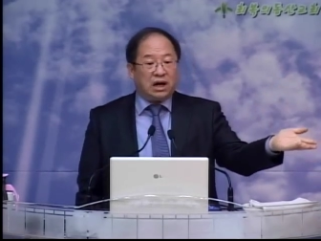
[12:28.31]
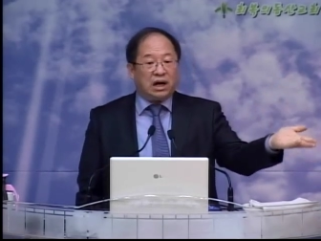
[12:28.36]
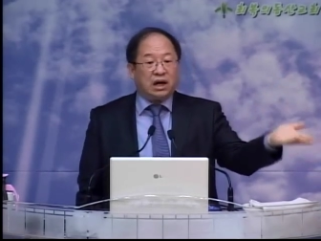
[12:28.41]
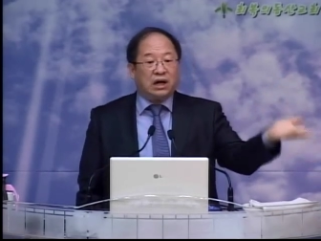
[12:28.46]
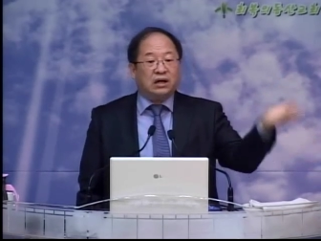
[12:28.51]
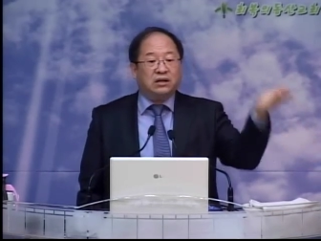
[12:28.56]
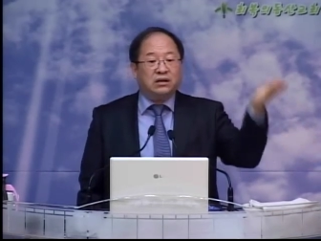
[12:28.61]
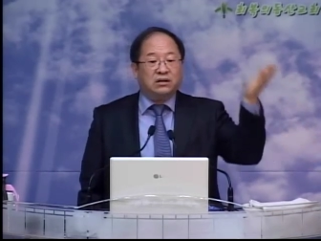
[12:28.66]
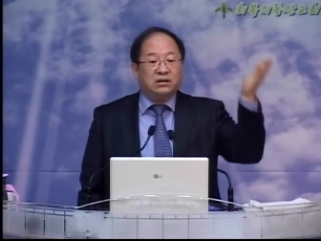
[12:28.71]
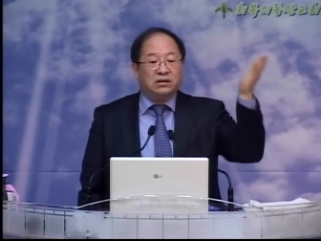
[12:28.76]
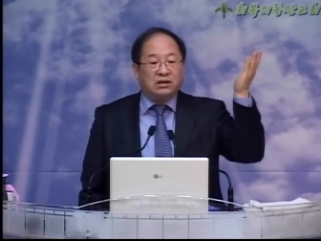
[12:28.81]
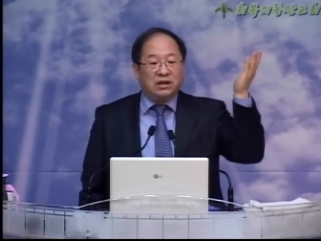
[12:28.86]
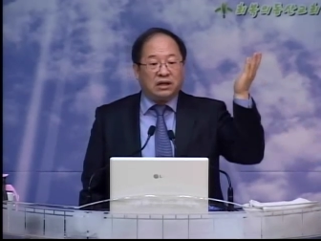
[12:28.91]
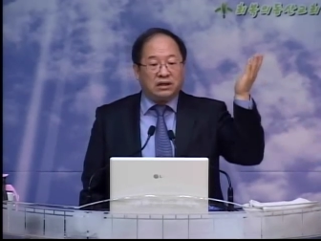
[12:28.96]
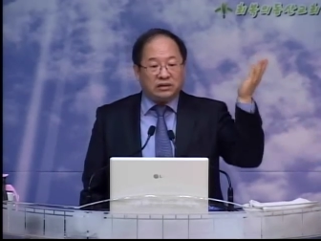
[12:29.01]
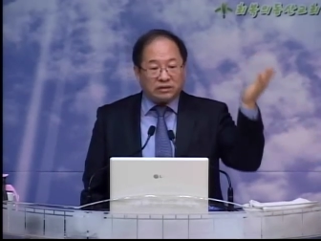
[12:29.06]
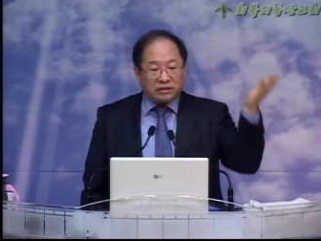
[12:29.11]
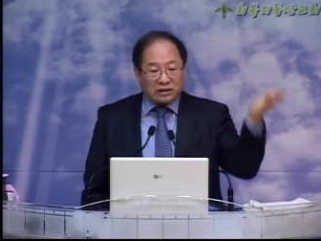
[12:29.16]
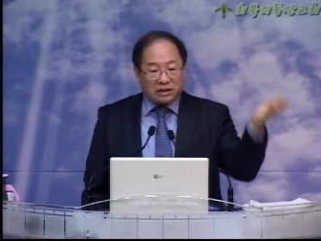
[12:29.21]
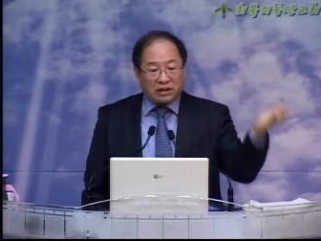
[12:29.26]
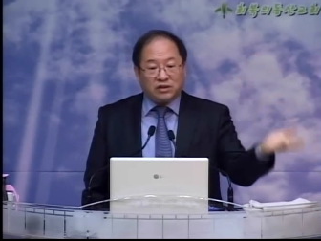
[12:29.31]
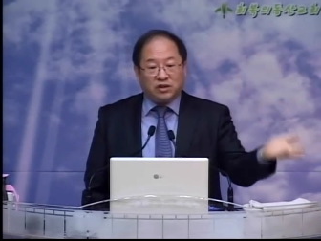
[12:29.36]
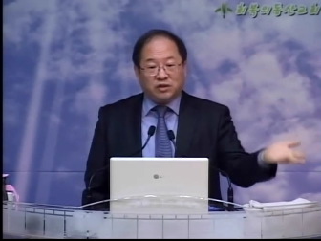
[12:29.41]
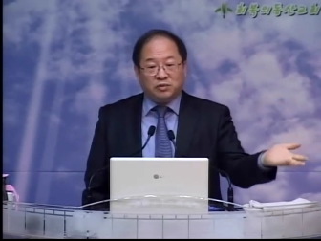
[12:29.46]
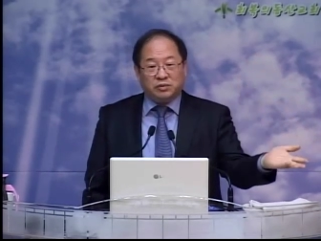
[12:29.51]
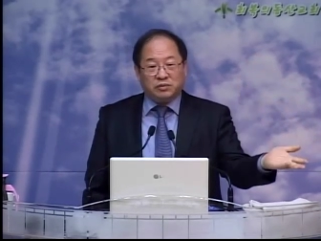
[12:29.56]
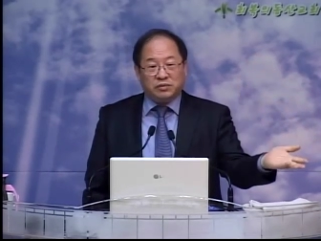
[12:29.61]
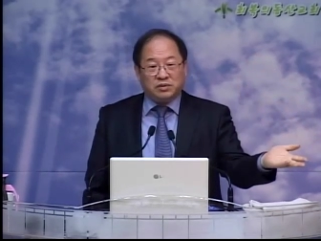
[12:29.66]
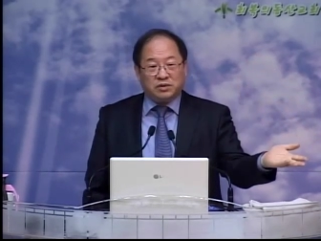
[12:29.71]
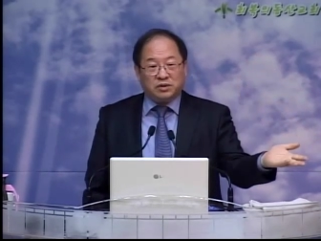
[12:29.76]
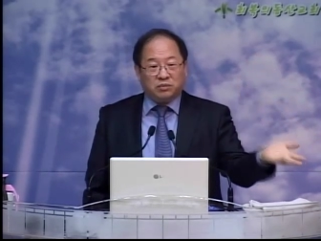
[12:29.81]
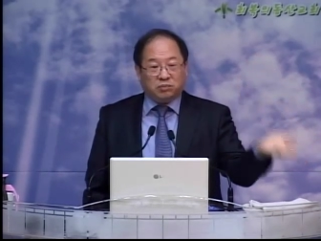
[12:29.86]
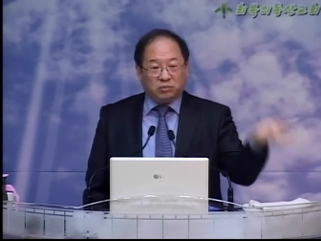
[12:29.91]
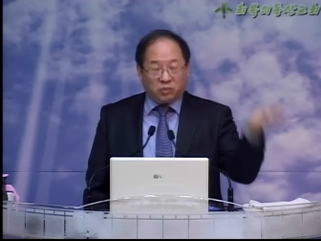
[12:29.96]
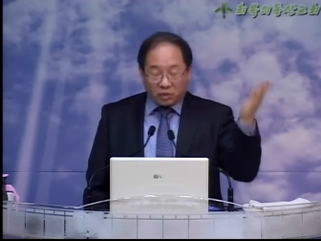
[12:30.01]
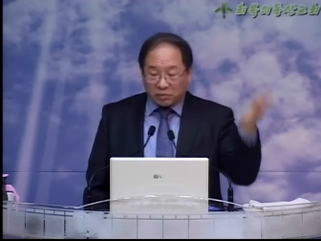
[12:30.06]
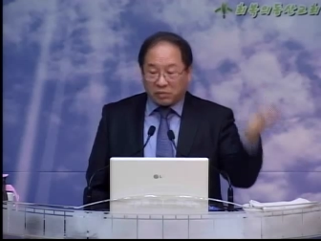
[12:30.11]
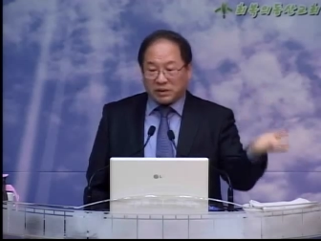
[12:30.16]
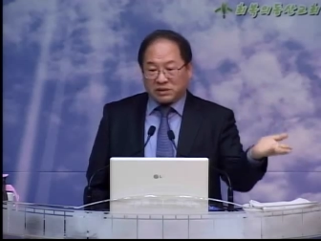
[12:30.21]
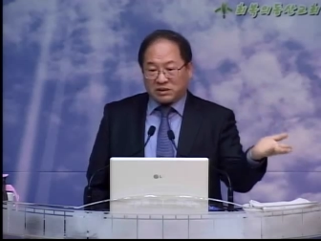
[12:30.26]
아이를 가졌다는 걸 보면서
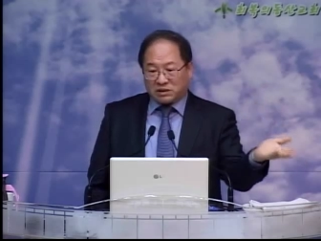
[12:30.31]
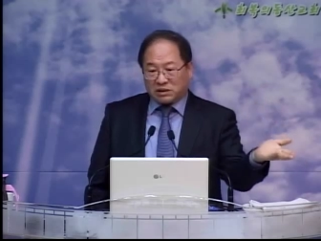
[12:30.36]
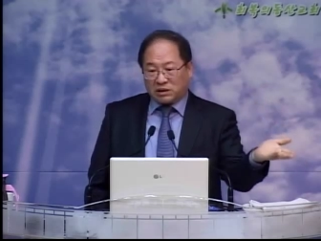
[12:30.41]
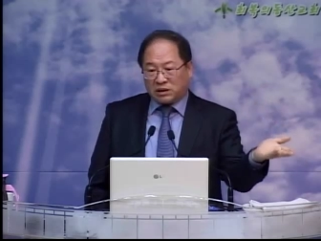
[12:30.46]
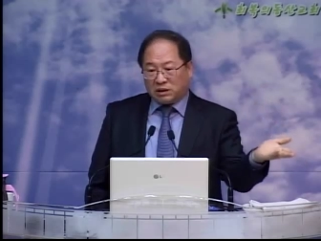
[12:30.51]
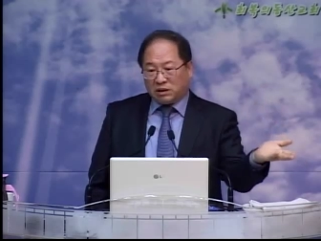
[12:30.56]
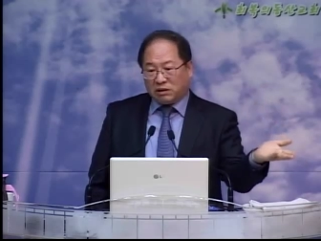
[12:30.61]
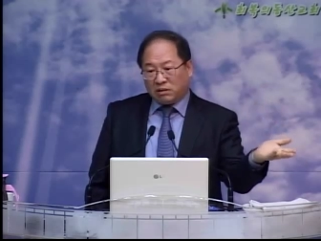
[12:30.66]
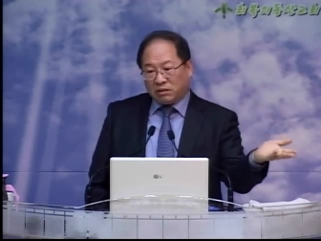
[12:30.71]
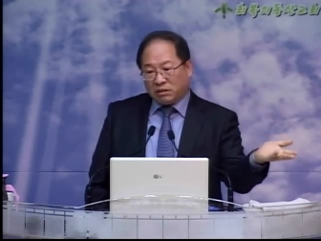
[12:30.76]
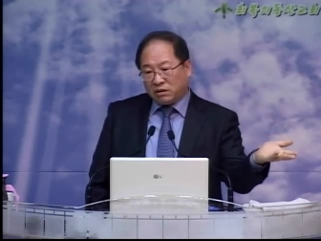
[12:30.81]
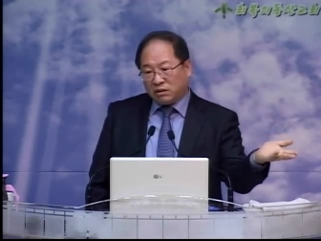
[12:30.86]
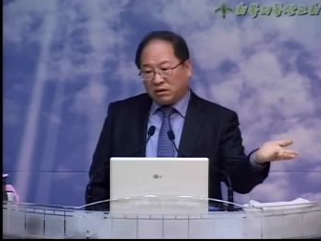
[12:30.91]
뭘 봤을까요?